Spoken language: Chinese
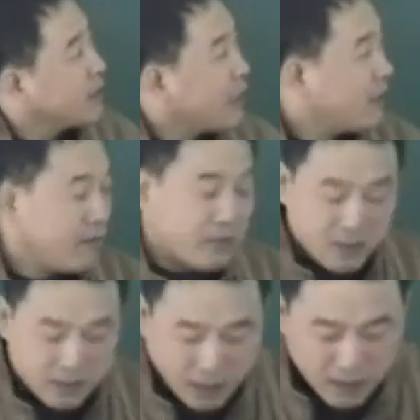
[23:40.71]
他认为
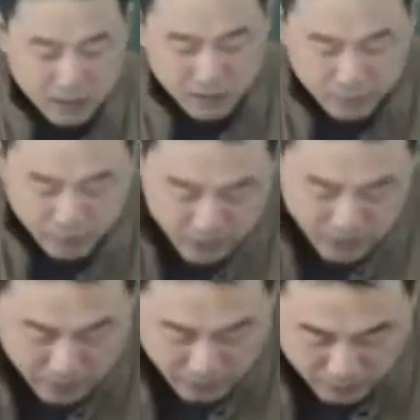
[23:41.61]
是阳气不足，
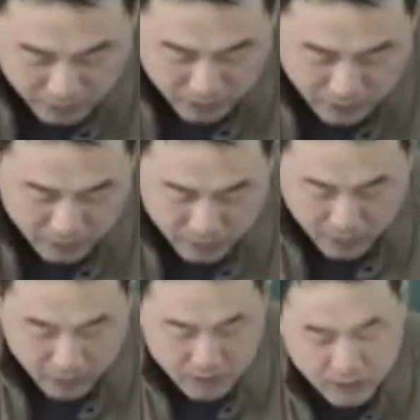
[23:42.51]
这个倒是，
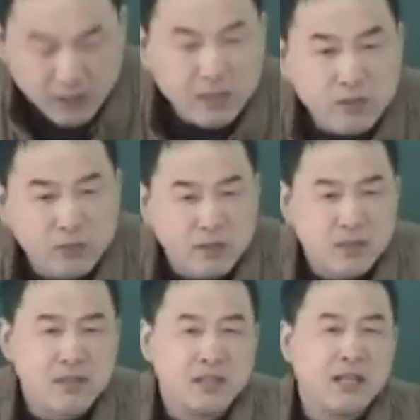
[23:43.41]
这个要是我
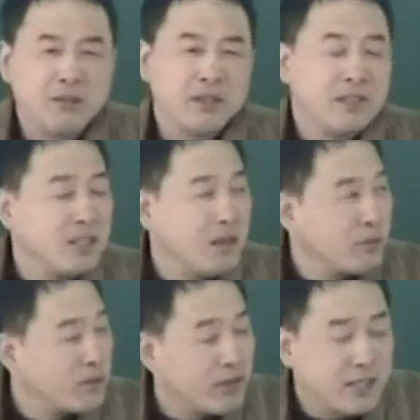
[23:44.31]
自己来，我也想
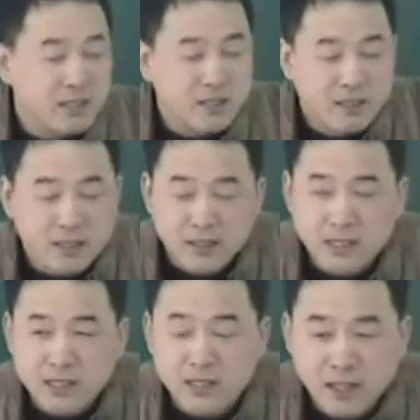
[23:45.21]
不出来是四逆
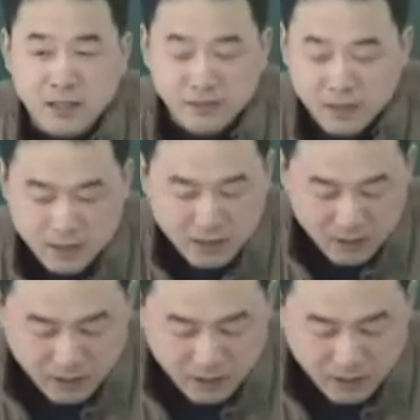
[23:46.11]
散这样一个方子。